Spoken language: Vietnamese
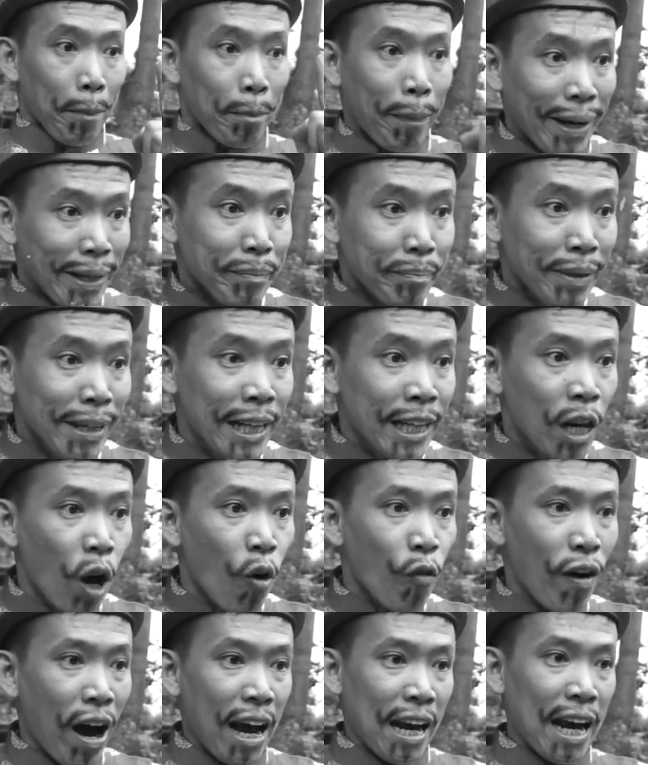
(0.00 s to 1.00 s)
Bánh mì
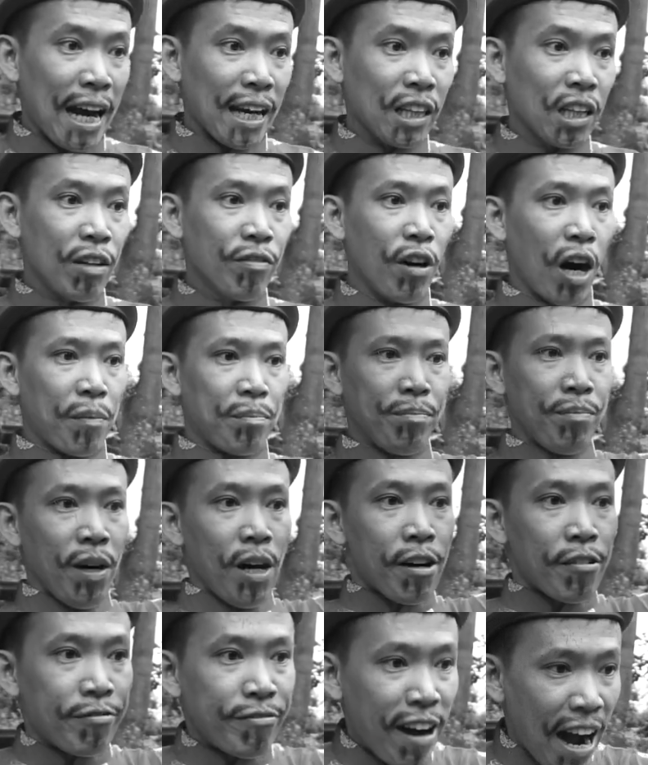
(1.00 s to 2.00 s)
đâu phải là thực
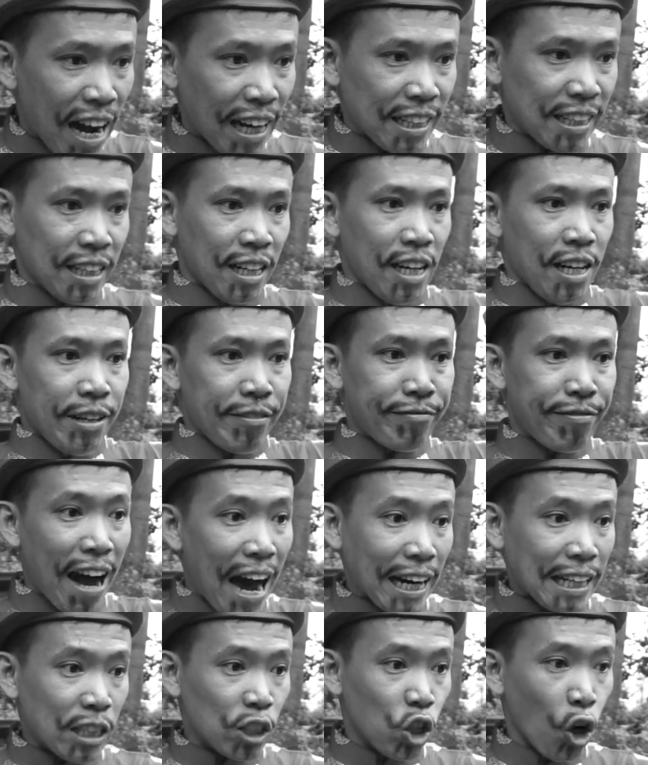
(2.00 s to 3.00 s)
phẩm, phạt
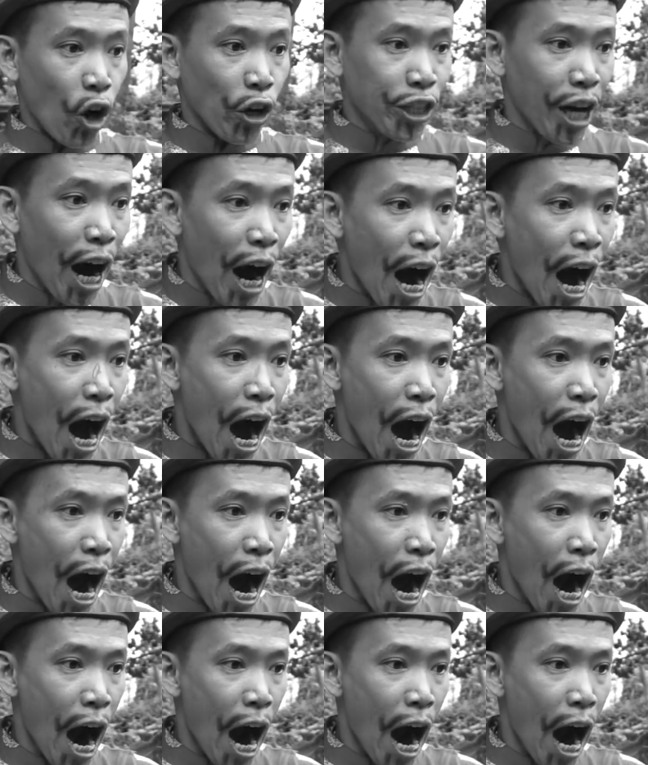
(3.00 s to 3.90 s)
phạt cho nhớ.